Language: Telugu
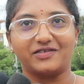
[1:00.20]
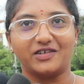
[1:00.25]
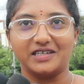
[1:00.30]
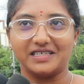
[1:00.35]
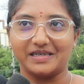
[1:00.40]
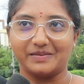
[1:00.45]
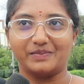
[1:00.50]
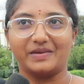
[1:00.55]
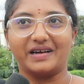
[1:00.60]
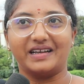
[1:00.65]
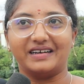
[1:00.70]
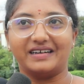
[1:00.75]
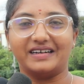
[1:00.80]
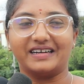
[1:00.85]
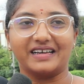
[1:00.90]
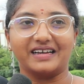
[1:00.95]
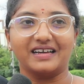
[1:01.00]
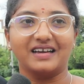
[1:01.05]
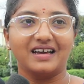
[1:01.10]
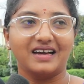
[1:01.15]
ఆఫ్ ఆల్
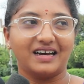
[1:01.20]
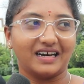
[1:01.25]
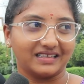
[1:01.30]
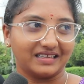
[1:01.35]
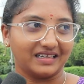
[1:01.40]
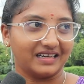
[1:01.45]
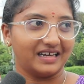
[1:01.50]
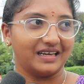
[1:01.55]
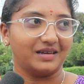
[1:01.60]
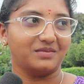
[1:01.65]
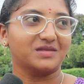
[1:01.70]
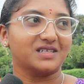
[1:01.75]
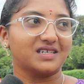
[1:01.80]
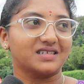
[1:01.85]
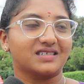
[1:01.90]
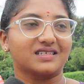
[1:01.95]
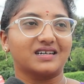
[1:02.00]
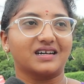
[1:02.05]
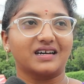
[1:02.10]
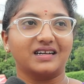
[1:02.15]
చెప్పాలంటే అతను ఏం
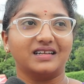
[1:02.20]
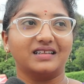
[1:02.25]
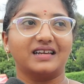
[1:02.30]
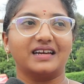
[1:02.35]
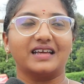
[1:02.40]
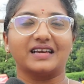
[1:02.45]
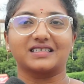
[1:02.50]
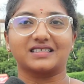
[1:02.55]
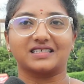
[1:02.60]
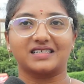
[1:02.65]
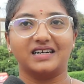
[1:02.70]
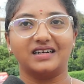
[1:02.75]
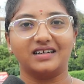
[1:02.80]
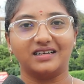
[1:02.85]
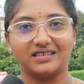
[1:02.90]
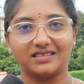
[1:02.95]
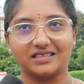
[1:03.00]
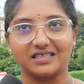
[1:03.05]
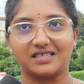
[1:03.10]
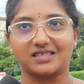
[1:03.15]
చేసినా కానీ దాన్ని ఎక్స్టెండ్